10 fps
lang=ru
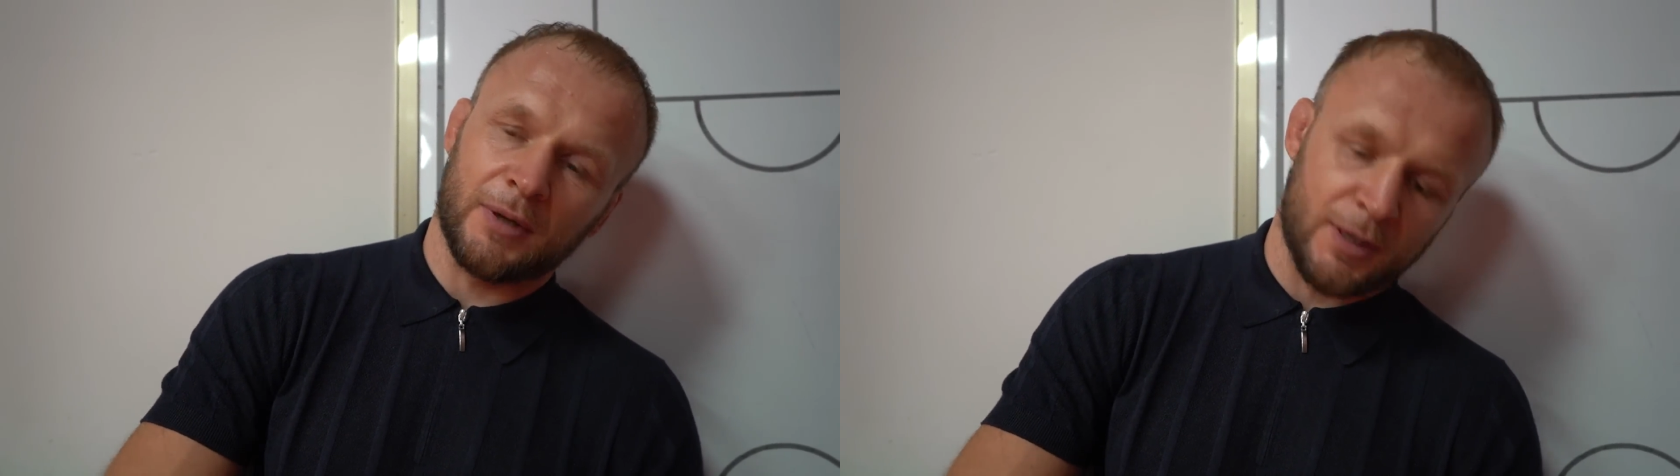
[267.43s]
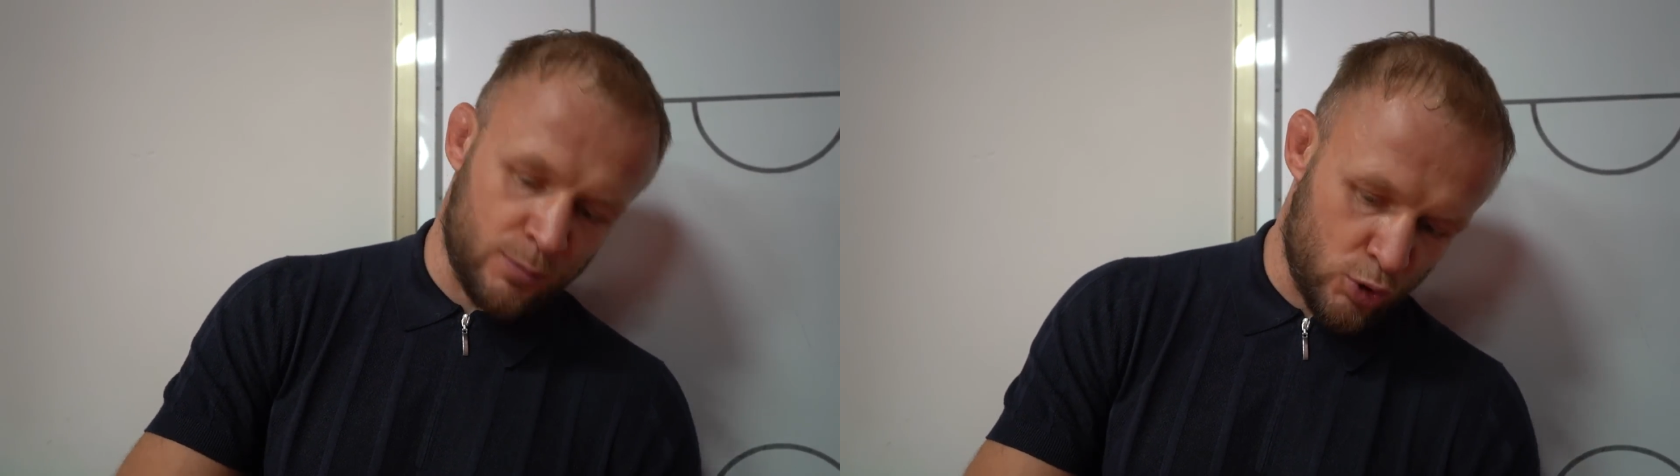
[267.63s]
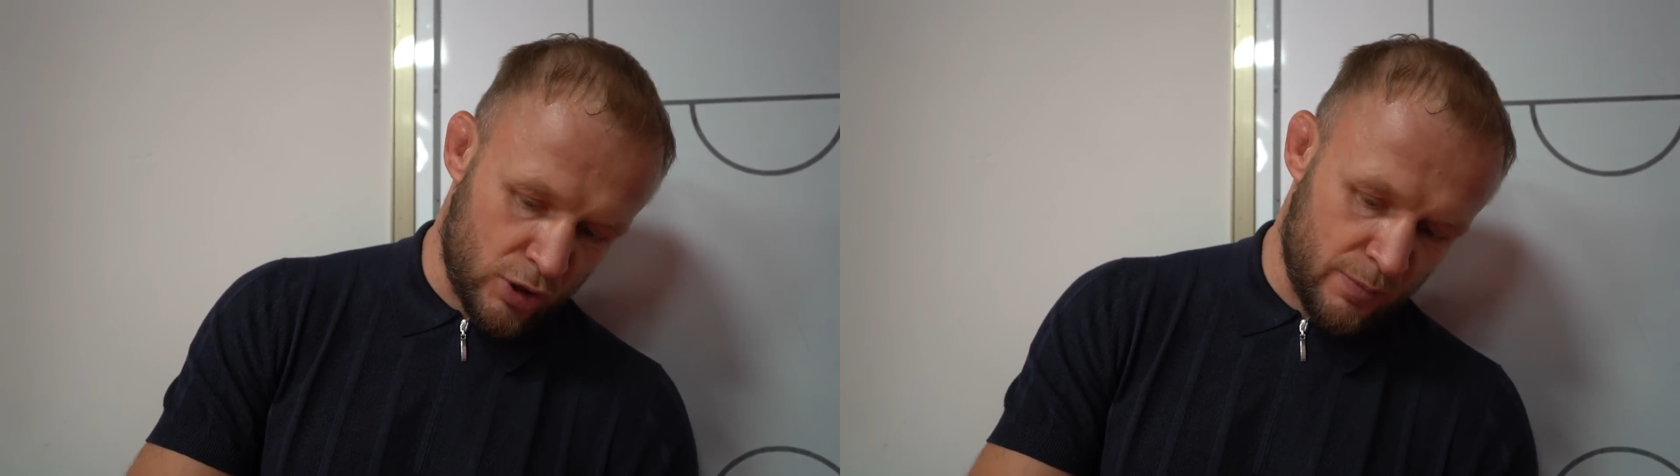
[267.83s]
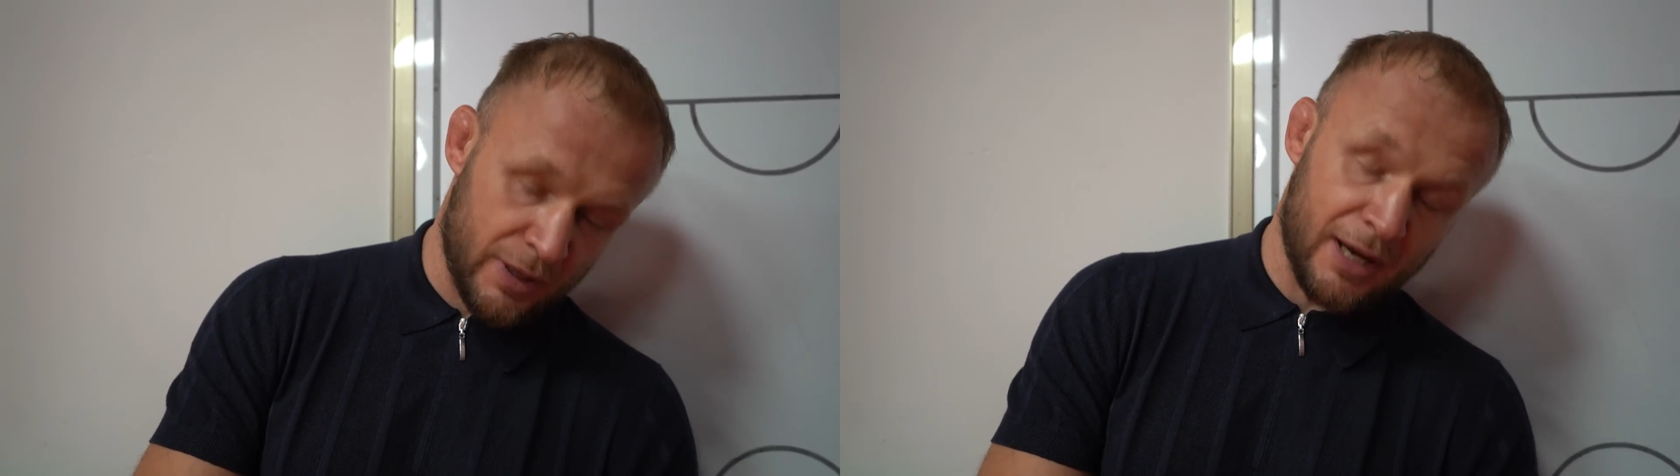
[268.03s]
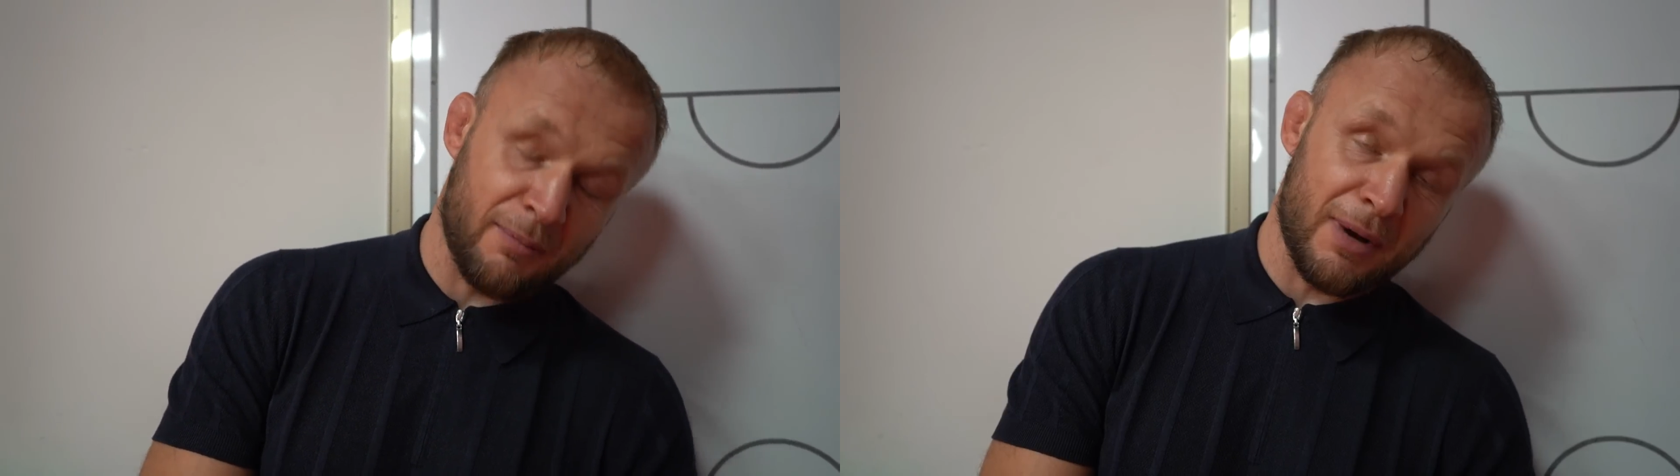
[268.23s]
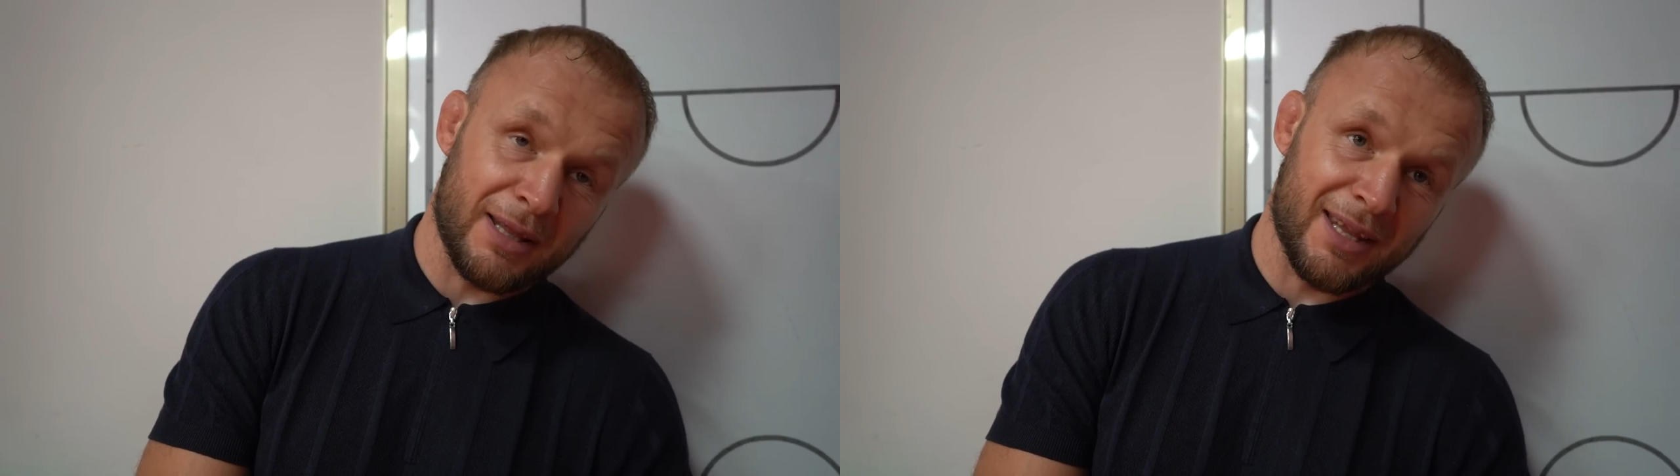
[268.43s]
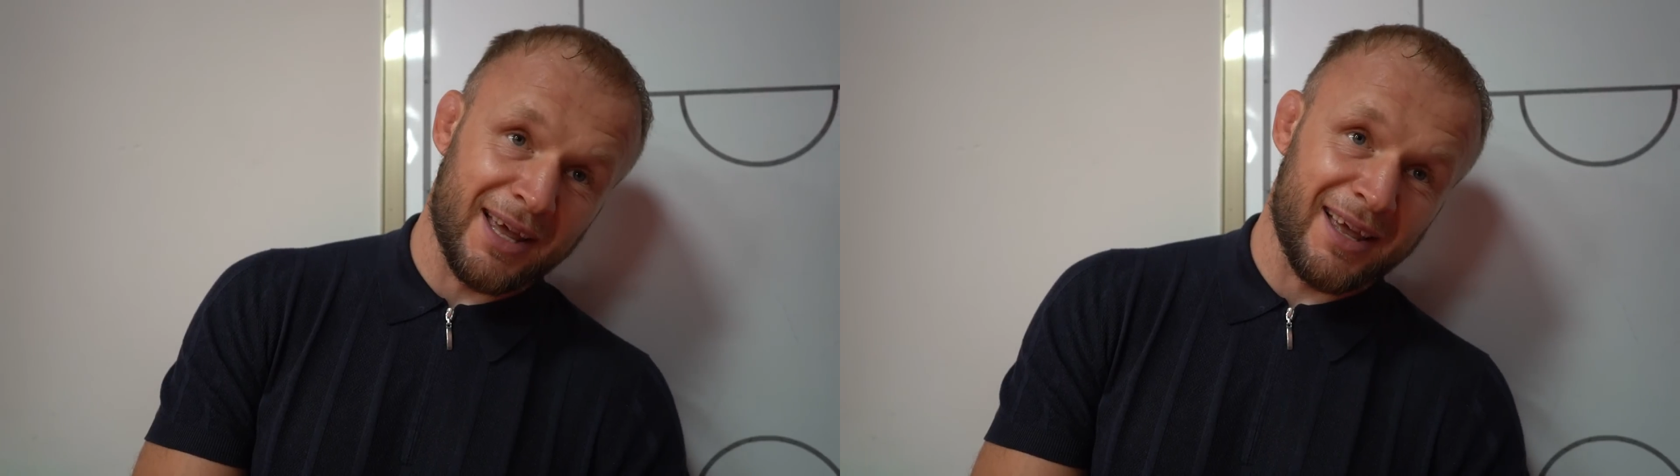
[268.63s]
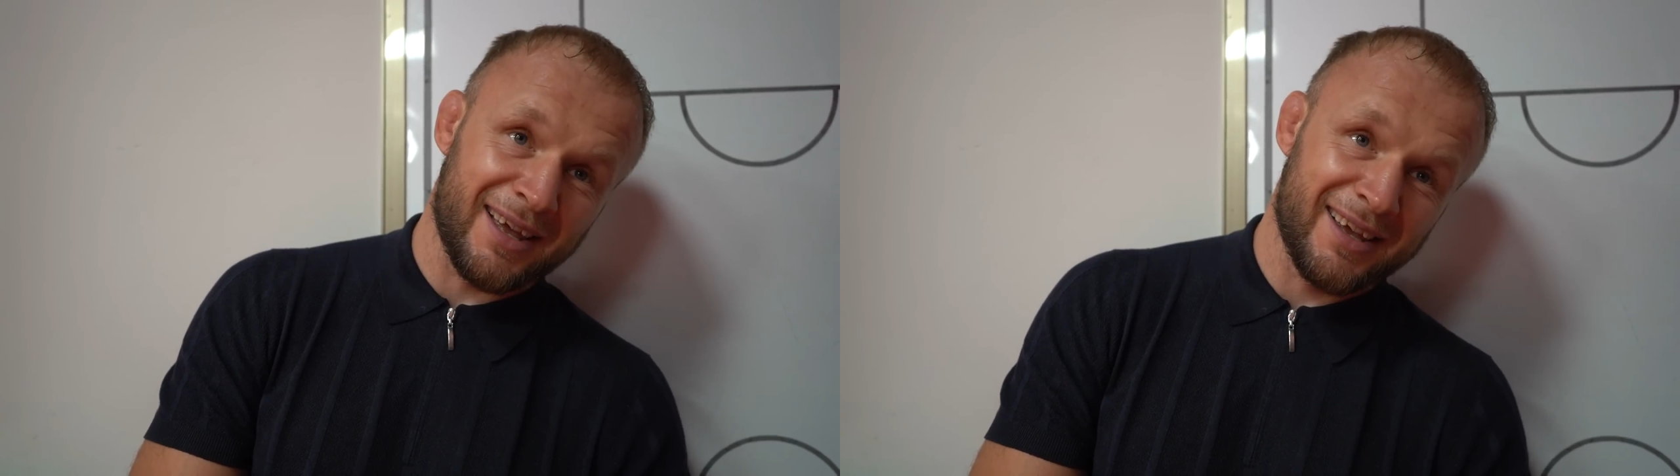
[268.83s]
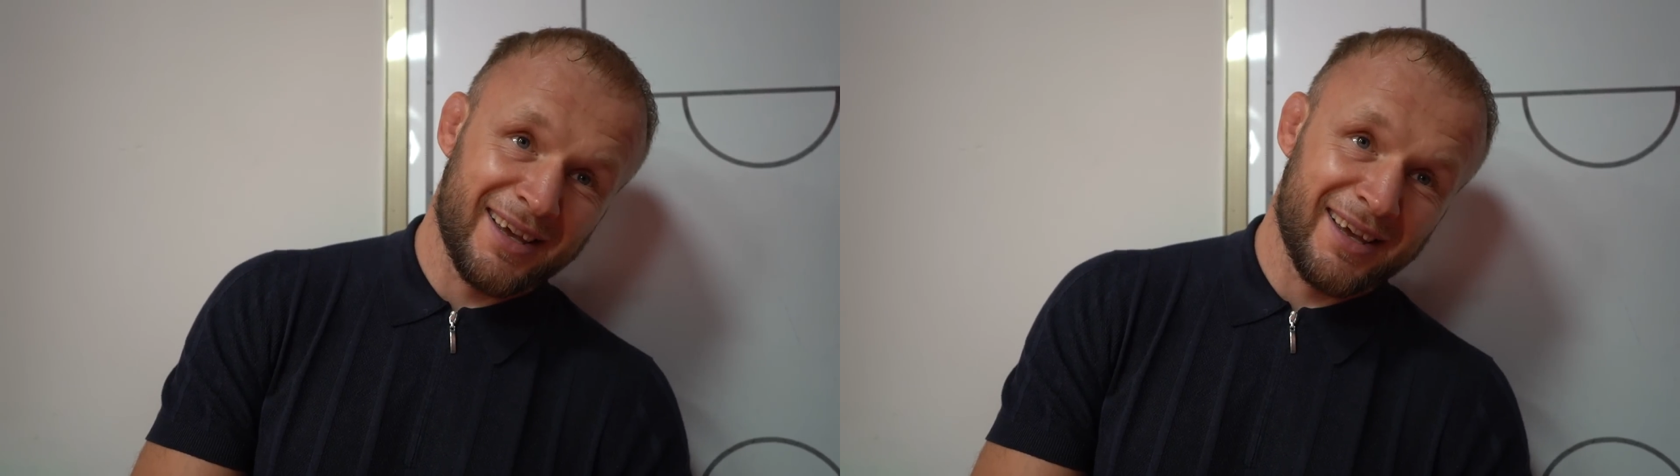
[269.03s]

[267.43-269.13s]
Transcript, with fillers: потому что мы команда.